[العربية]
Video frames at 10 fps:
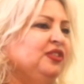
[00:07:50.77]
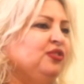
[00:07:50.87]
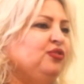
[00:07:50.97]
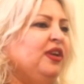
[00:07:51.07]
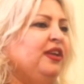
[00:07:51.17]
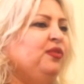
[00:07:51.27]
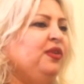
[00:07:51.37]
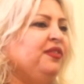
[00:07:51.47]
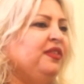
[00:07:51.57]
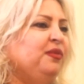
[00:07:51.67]
شو
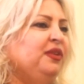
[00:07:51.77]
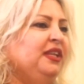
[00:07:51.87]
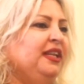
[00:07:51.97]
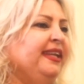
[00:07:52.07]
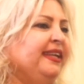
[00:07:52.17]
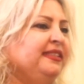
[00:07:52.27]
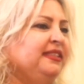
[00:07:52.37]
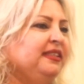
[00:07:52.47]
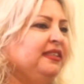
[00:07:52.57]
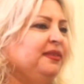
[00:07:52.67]
هالروح الثوريه اللي
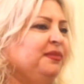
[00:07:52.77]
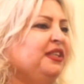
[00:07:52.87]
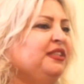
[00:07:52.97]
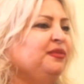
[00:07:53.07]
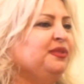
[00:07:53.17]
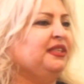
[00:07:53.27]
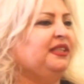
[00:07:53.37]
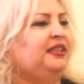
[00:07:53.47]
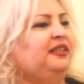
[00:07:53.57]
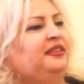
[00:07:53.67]
عندك من انت
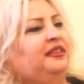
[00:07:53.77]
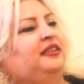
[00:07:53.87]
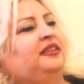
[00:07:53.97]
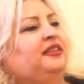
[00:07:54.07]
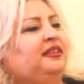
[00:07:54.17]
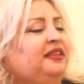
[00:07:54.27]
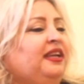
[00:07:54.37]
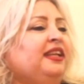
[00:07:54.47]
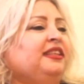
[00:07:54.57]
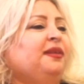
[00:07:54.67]
وصغيره
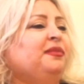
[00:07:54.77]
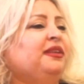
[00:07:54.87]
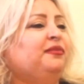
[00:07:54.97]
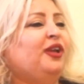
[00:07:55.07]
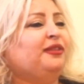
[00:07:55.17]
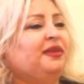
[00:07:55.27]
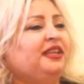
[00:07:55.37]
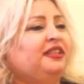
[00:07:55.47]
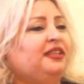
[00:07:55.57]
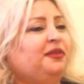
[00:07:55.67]
إيه. حتى من وقت ما
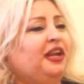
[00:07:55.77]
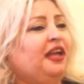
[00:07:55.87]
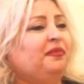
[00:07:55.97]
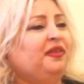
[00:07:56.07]
كنت برحم